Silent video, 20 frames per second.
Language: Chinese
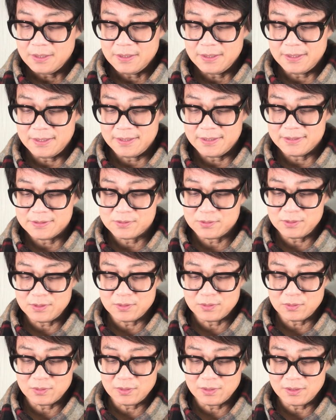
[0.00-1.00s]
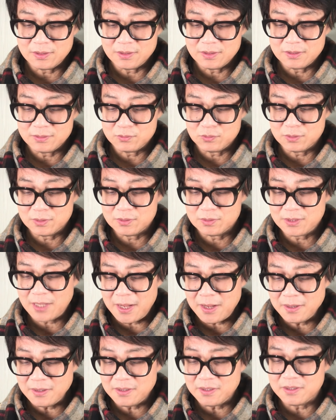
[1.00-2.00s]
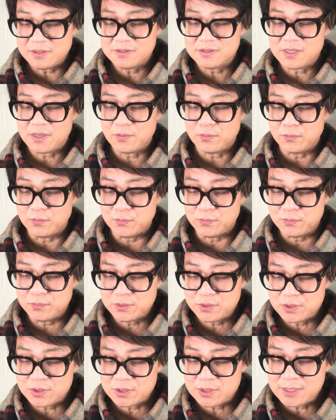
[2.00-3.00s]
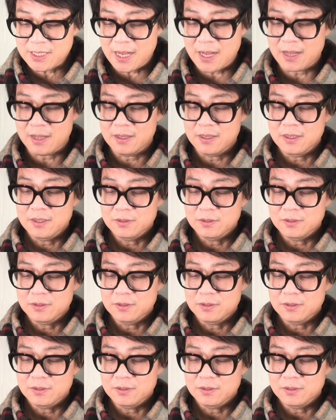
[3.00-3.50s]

啊，所以说他说当地人在无知下